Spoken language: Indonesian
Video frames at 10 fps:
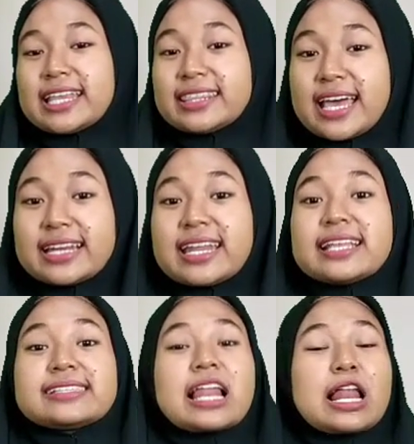kesehatan
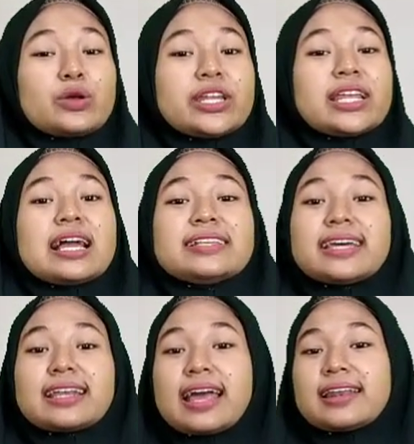dan selalu
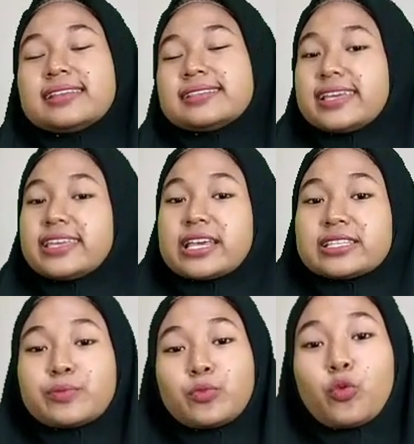dilancarkan rizkinya
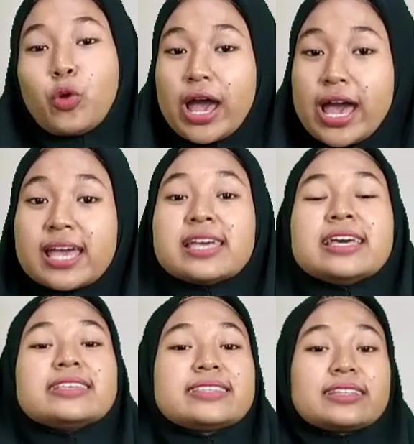semua
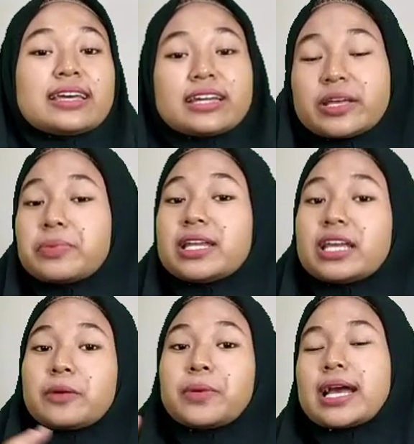serta
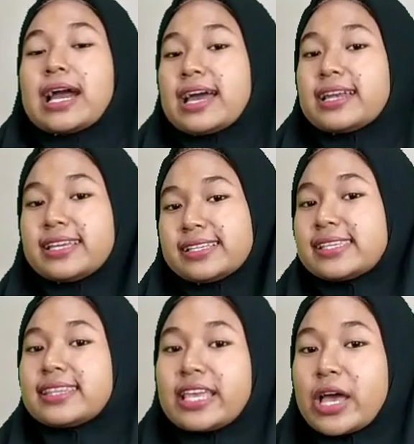diberi keberkahan di
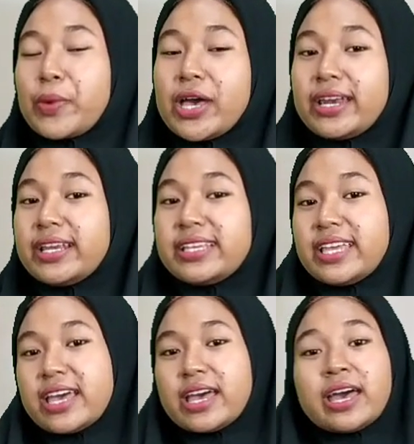setiap
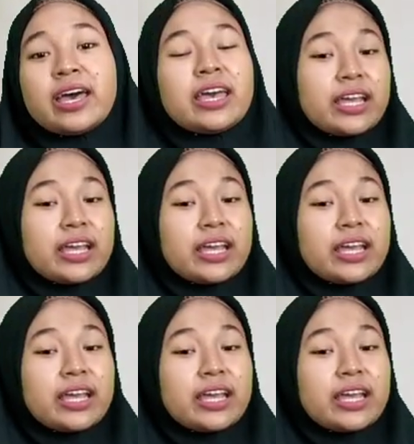harinya.